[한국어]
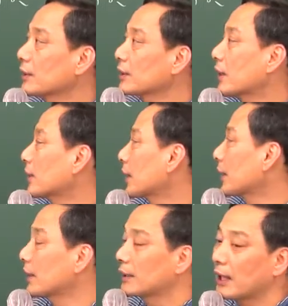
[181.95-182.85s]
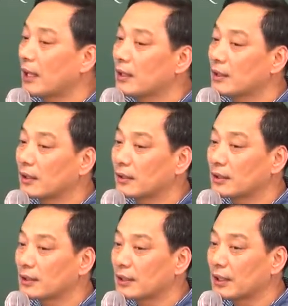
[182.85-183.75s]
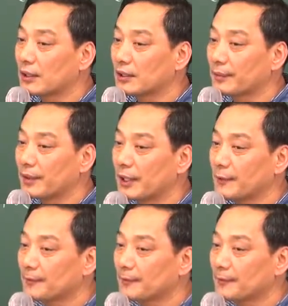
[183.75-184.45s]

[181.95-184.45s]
어, 당연히 탄력적 시장이 되었습니다.